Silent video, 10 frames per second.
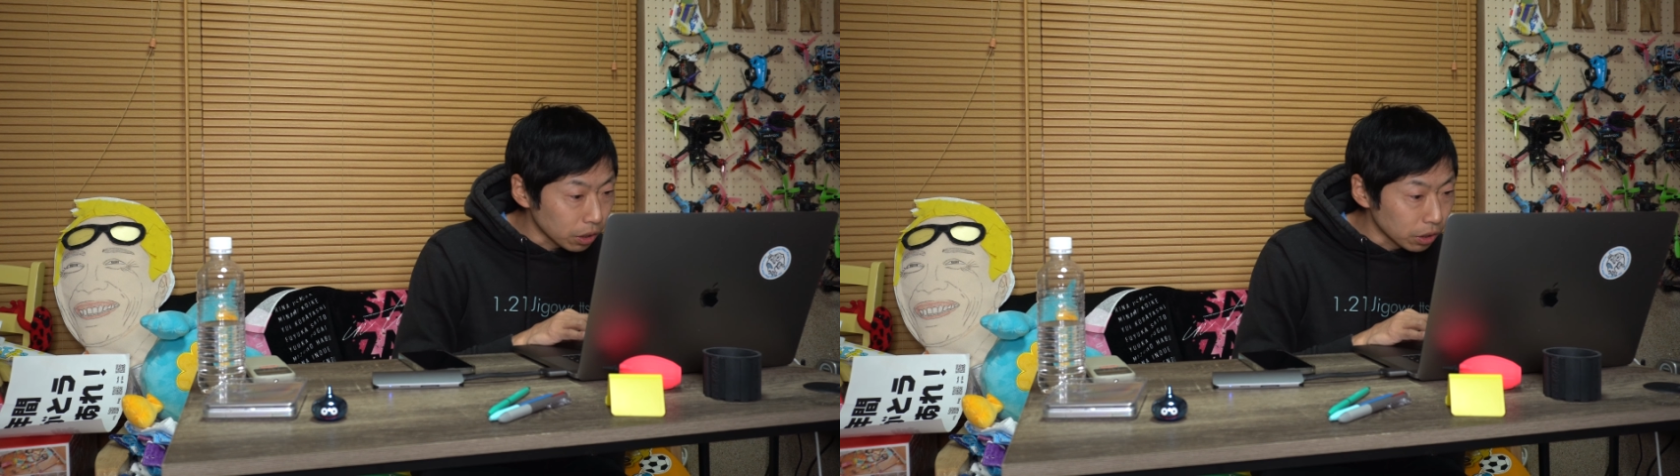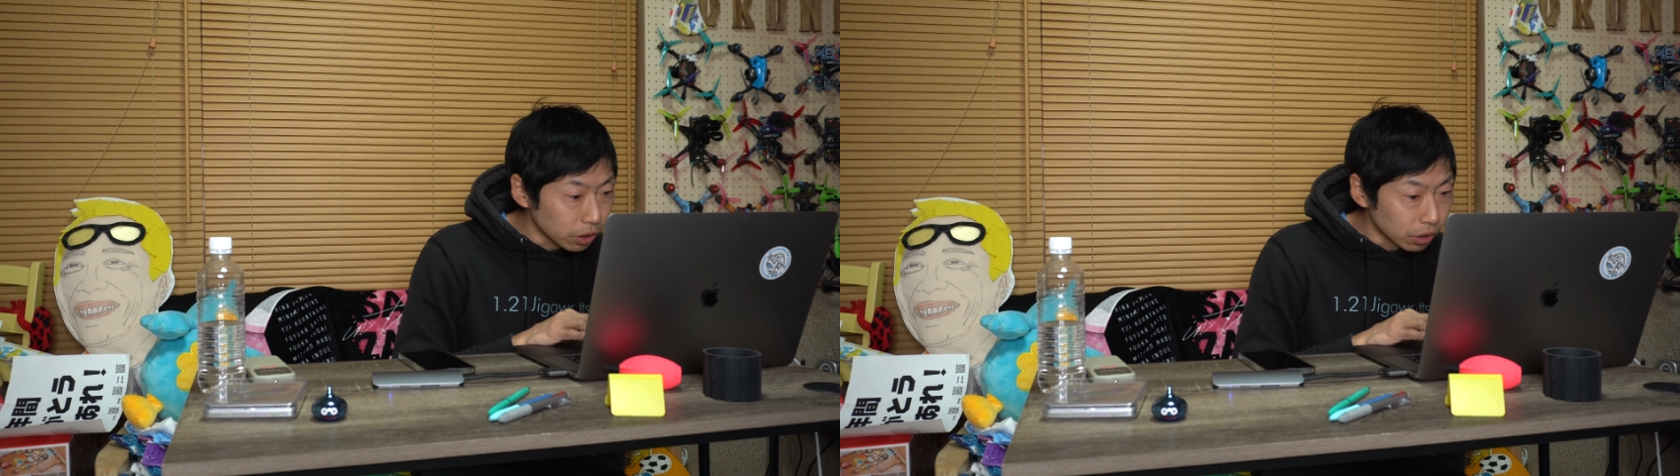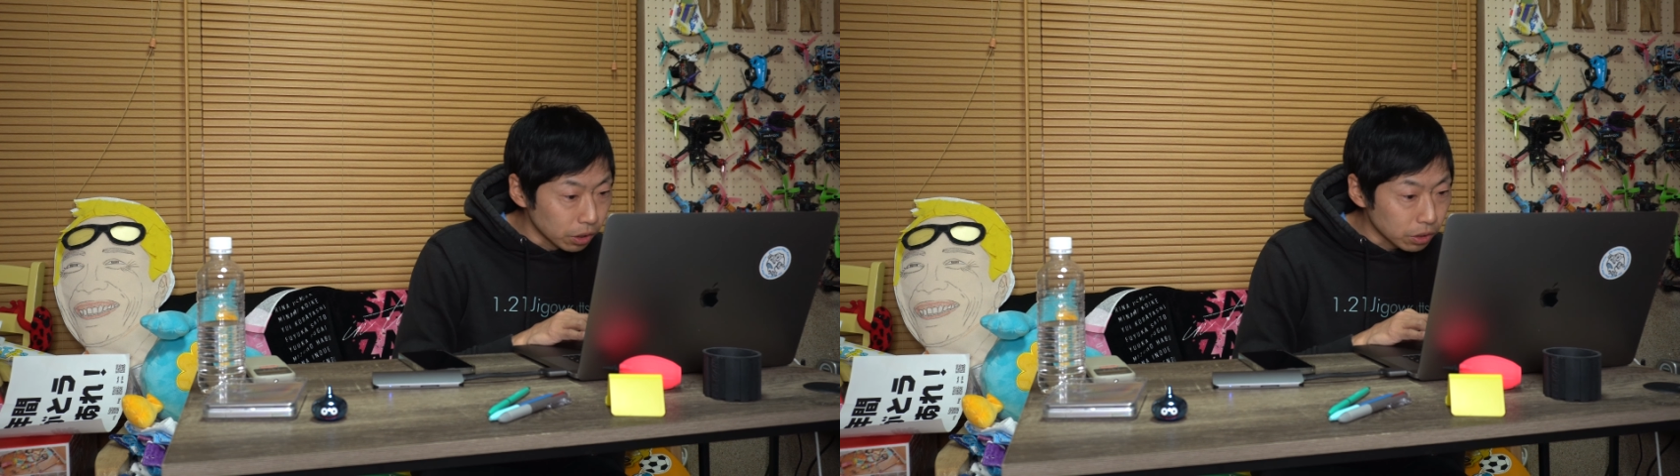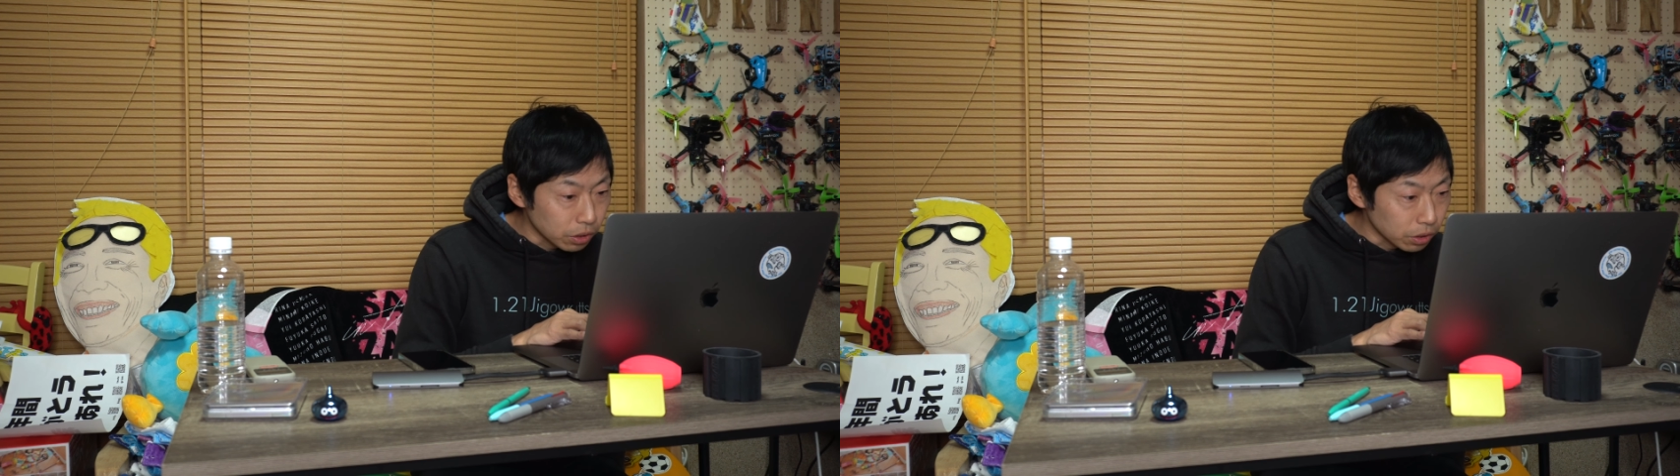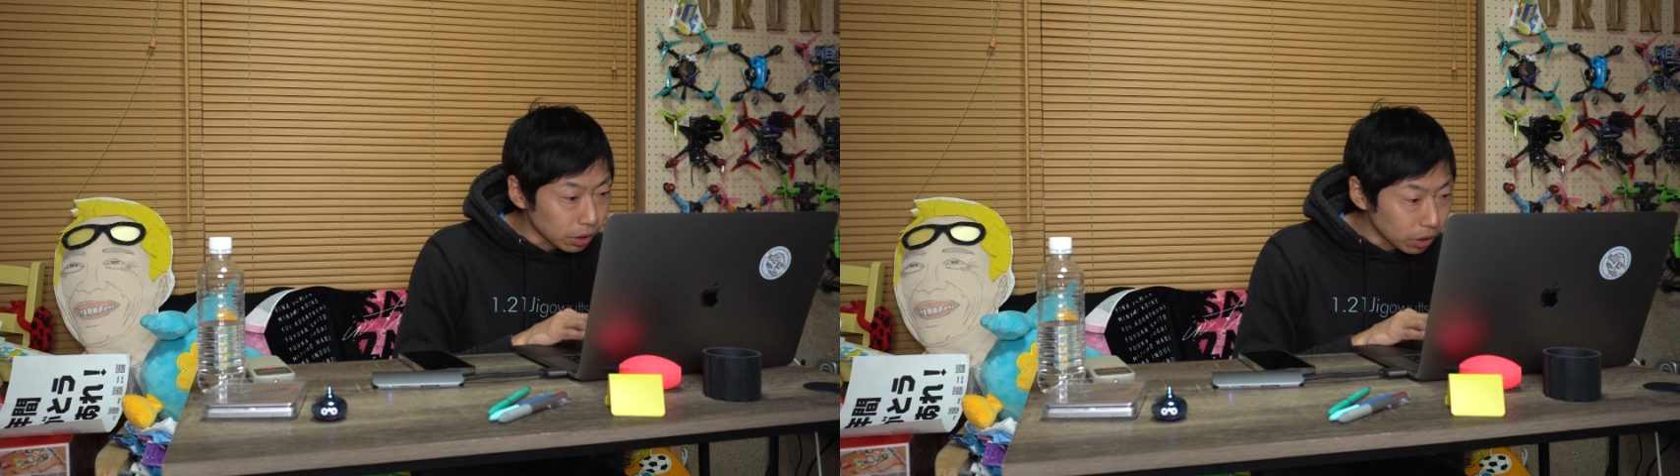いんで
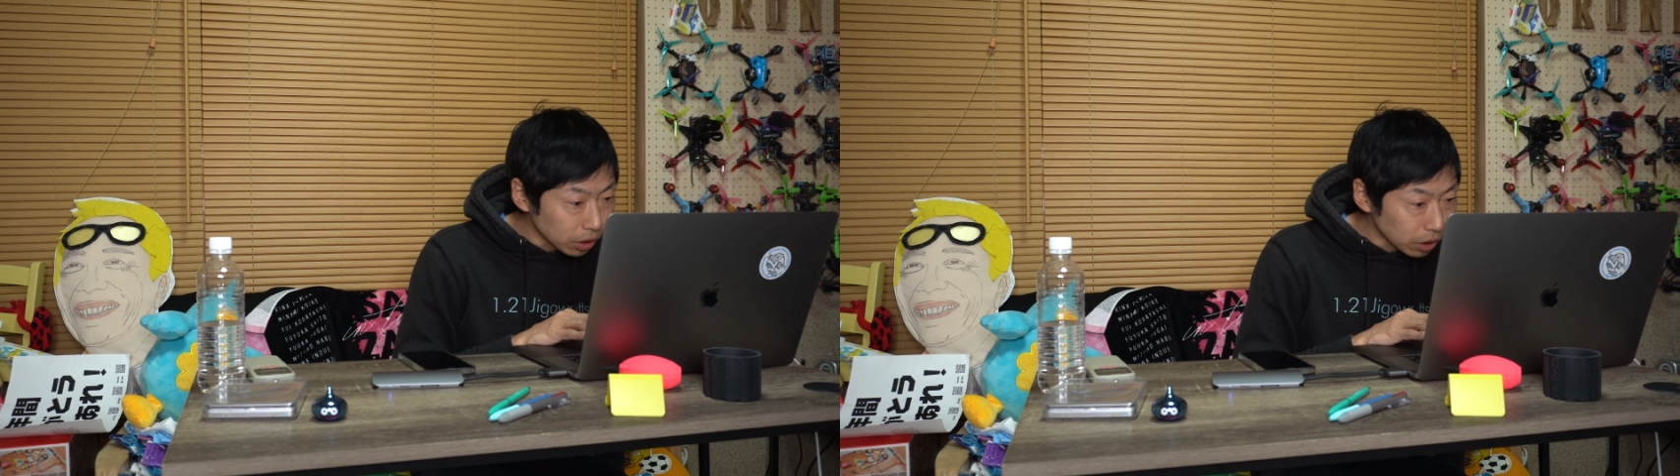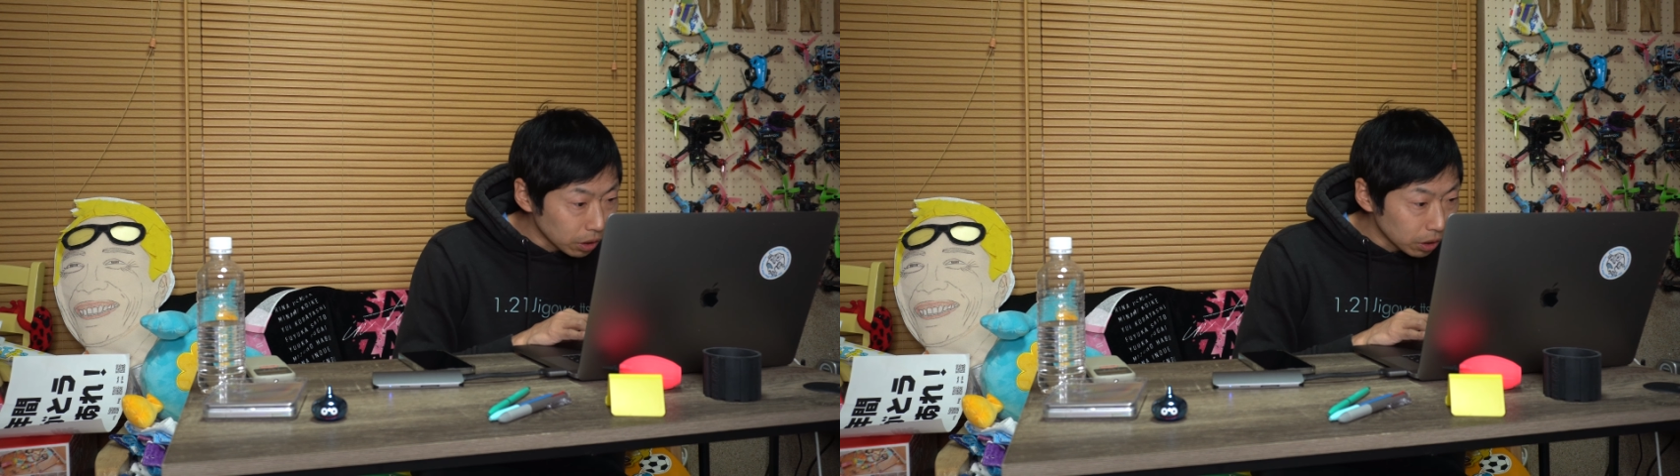すね。